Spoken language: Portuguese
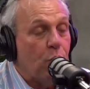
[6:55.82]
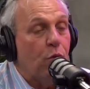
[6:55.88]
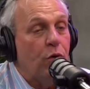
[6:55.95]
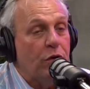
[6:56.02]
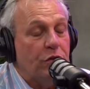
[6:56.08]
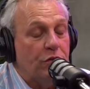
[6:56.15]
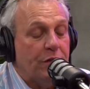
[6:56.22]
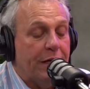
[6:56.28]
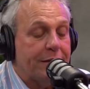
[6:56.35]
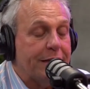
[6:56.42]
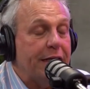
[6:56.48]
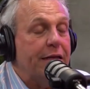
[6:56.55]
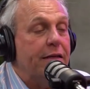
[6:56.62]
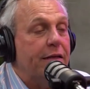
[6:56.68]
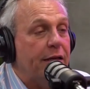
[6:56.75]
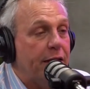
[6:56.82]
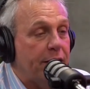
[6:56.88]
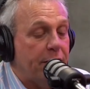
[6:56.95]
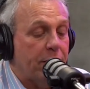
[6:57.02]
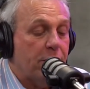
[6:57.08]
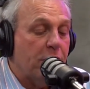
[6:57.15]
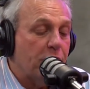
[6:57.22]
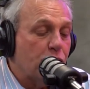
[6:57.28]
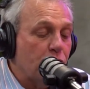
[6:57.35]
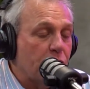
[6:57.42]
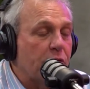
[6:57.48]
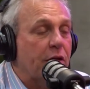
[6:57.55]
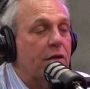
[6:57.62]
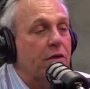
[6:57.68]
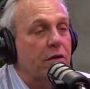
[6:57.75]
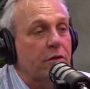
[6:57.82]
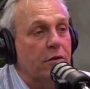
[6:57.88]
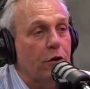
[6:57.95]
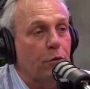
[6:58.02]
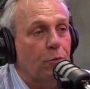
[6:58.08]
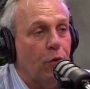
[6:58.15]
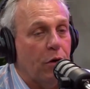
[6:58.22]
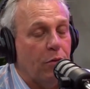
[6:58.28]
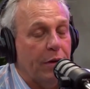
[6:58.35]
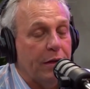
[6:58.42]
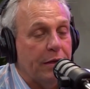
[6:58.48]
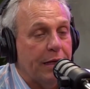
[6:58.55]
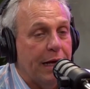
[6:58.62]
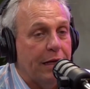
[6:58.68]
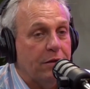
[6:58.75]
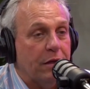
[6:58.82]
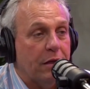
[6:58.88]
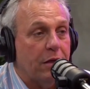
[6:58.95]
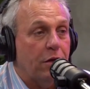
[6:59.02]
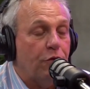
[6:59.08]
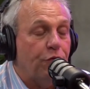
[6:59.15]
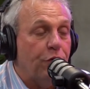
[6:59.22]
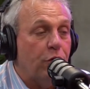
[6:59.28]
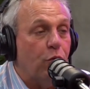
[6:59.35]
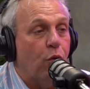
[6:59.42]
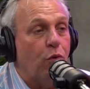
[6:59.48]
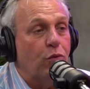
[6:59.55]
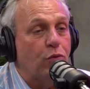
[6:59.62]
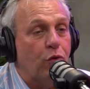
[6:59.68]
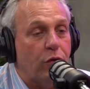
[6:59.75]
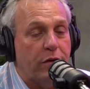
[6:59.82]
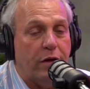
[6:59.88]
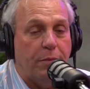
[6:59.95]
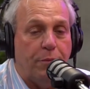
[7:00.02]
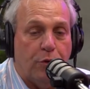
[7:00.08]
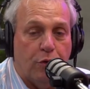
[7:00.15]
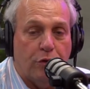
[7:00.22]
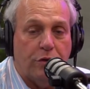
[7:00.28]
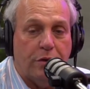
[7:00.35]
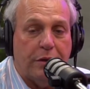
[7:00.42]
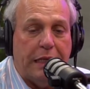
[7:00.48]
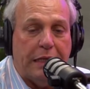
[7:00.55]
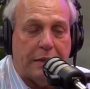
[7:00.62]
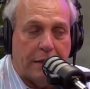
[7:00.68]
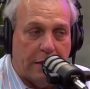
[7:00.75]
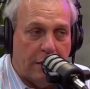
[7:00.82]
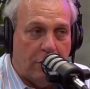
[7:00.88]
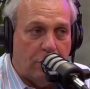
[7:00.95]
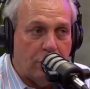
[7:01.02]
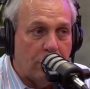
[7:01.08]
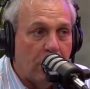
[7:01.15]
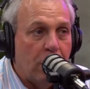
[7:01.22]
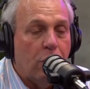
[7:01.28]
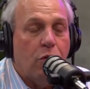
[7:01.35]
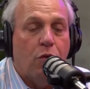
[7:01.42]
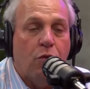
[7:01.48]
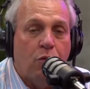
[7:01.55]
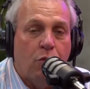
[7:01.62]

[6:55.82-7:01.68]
Lá. Hoje, a tendência de todas as clínicas de boa qualidade é transferir ou dois embriões de D3 ou